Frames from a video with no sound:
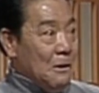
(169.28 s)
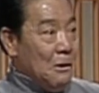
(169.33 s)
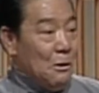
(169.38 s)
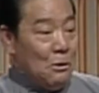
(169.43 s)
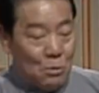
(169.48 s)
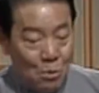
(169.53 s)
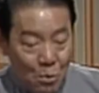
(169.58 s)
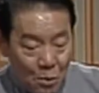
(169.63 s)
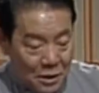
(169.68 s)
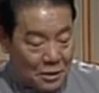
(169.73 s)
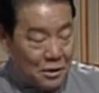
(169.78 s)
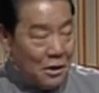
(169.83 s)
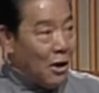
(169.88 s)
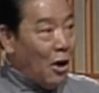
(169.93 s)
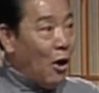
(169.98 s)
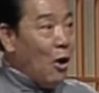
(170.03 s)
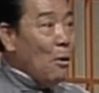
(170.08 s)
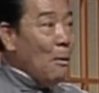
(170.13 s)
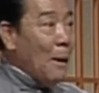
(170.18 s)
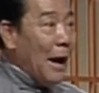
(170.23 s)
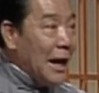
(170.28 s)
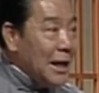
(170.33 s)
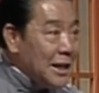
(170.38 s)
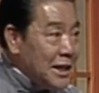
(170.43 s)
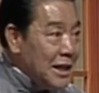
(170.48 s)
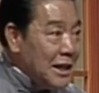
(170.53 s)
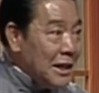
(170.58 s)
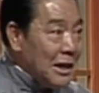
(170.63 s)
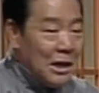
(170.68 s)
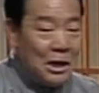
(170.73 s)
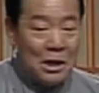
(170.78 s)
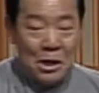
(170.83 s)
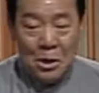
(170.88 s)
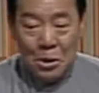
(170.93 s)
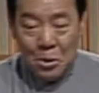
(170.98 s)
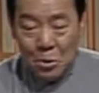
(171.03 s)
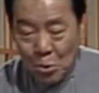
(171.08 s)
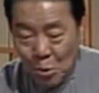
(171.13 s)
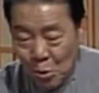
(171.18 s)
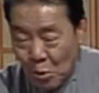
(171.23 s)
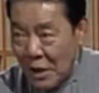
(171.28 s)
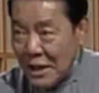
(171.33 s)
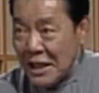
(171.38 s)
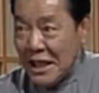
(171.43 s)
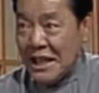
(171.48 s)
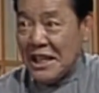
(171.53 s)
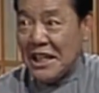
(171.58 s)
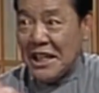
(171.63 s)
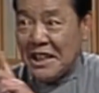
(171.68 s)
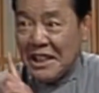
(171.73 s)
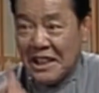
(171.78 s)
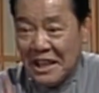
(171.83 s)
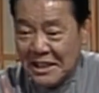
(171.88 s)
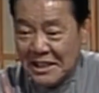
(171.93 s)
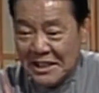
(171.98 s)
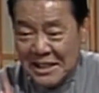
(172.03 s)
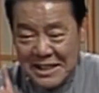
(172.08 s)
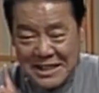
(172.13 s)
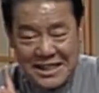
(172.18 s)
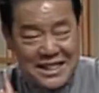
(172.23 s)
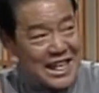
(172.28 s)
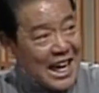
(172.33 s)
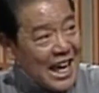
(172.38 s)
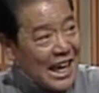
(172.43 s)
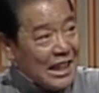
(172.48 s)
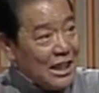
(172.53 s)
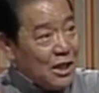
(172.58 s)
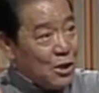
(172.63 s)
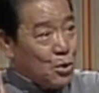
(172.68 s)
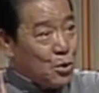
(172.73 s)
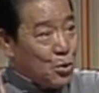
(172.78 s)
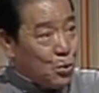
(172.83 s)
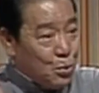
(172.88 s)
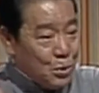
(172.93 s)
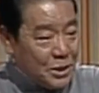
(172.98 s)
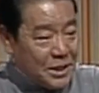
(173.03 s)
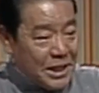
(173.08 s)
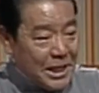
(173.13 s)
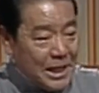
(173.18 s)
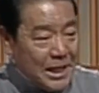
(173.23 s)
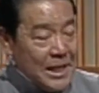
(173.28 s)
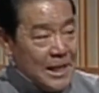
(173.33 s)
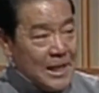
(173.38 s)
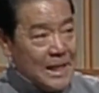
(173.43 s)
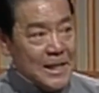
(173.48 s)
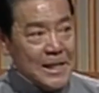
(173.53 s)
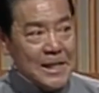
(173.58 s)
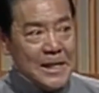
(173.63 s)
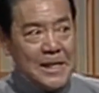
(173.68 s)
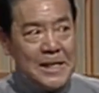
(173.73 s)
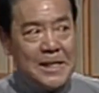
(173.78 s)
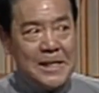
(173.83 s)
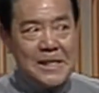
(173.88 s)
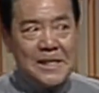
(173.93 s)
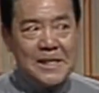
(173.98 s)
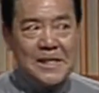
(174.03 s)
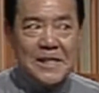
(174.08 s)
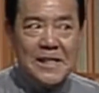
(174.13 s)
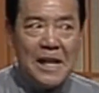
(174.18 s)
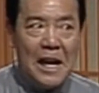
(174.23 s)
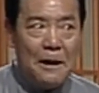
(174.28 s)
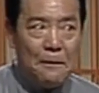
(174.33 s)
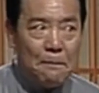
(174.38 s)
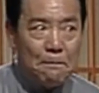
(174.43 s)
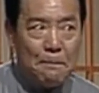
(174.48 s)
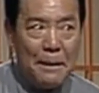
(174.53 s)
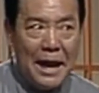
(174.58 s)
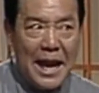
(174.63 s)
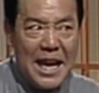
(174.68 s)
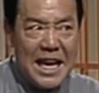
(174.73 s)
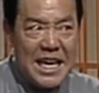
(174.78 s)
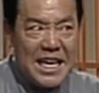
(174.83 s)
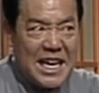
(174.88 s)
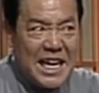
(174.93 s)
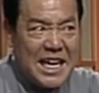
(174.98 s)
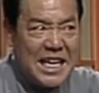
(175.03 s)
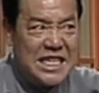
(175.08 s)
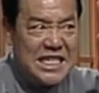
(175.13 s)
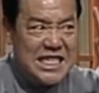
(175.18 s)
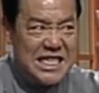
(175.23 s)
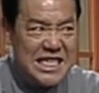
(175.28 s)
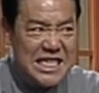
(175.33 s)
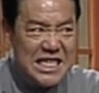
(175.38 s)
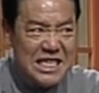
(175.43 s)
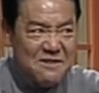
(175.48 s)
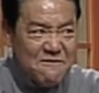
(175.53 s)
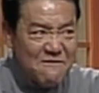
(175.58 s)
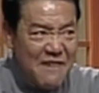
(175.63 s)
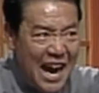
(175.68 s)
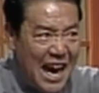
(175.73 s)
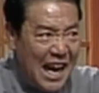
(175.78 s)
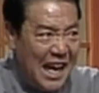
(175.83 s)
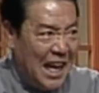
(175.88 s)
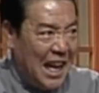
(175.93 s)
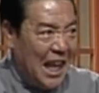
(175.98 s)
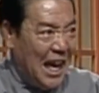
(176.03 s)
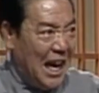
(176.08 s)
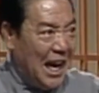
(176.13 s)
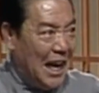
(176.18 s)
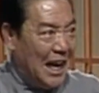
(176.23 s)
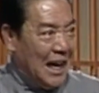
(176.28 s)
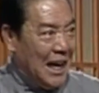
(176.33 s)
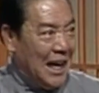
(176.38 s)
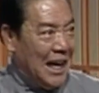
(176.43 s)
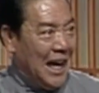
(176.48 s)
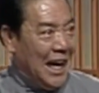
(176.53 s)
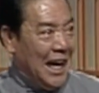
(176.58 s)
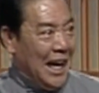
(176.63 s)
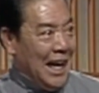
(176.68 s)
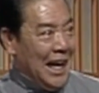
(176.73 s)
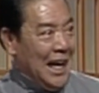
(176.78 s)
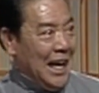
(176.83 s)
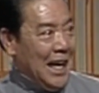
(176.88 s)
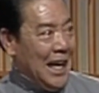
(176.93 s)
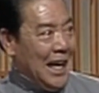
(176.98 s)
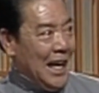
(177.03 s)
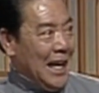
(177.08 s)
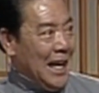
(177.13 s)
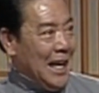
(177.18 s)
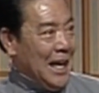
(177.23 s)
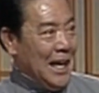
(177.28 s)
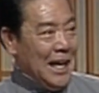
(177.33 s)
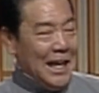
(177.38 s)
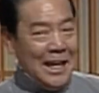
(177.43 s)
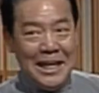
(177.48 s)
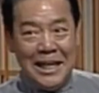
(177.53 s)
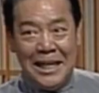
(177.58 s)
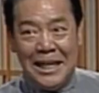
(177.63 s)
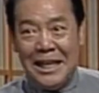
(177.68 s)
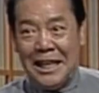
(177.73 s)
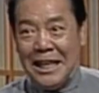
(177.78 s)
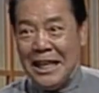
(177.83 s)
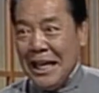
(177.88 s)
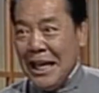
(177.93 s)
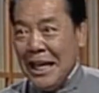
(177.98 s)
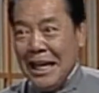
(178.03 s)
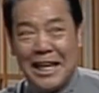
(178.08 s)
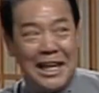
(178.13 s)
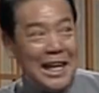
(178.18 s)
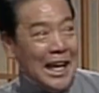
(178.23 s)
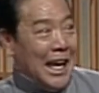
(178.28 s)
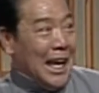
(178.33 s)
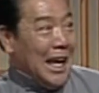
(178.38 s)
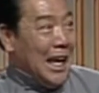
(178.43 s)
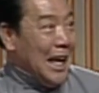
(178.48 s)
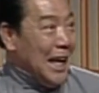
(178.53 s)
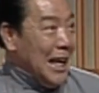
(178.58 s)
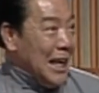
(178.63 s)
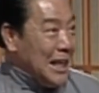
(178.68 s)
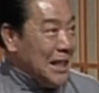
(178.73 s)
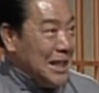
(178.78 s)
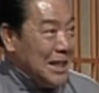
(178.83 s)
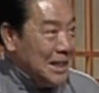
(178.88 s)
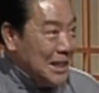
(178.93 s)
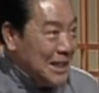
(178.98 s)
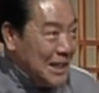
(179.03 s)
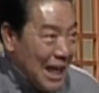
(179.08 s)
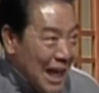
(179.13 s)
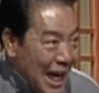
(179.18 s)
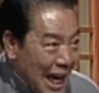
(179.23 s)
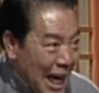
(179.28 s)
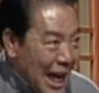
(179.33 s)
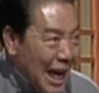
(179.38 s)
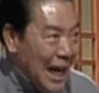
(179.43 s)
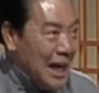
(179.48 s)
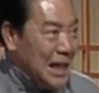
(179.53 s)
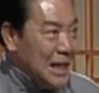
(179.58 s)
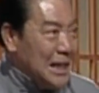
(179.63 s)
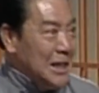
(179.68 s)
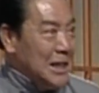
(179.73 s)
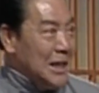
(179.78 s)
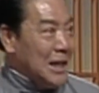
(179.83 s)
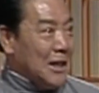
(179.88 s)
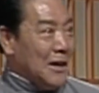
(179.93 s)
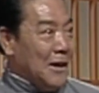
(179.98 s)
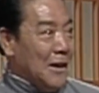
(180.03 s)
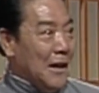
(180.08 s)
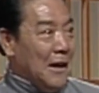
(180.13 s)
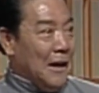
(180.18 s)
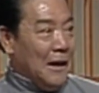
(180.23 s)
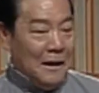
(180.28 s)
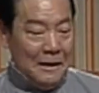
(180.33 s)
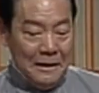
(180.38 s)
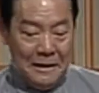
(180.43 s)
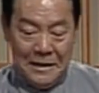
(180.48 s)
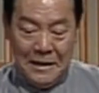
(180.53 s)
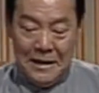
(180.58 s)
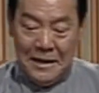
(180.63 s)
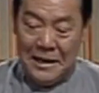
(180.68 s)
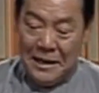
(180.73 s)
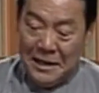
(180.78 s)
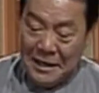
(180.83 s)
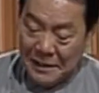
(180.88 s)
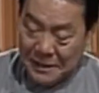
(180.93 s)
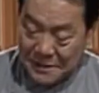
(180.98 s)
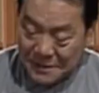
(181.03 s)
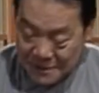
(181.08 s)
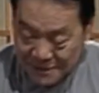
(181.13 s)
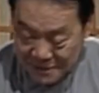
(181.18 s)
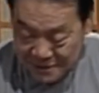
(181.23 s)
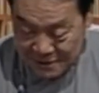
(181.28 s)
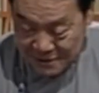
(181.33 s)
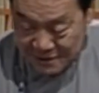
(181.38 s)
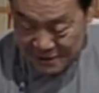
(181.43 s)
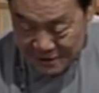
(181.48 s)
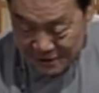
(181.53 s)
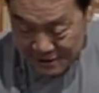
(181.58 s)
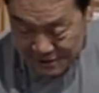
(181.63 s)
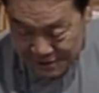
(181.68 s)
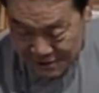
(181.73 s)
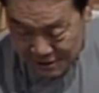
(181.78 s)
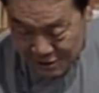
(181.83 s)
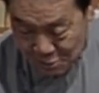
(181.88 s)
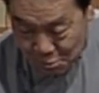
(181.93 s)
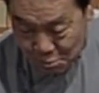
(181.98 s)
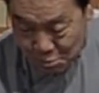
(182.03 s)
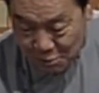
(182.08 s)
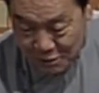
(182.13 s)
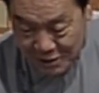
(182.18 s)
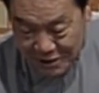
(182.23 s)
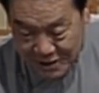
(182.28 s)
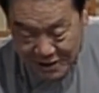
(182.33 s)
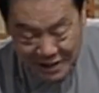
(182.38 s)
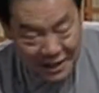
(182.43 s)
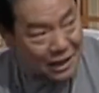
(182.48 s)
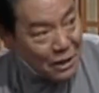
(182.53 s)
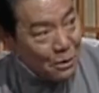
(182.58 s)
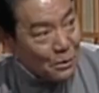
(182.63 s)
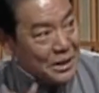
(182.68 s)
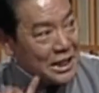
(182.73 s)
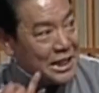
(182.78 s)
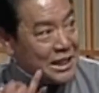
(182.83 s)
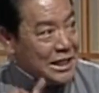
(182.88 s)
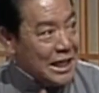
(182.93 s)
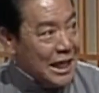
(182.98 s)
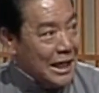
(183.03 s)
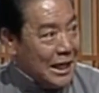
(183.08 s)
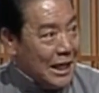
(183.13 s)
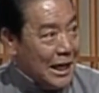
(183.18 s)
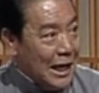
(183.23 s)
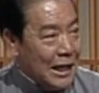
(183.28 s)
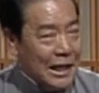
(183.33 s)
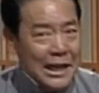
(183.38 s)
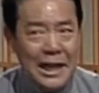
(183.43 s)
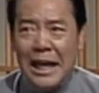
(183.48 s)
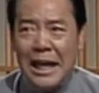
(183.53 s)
说我是老百姓，如果你这灯扎的出奇，赏白银一万两啊！你今儿太热闹了，十四、十五、十六这三天，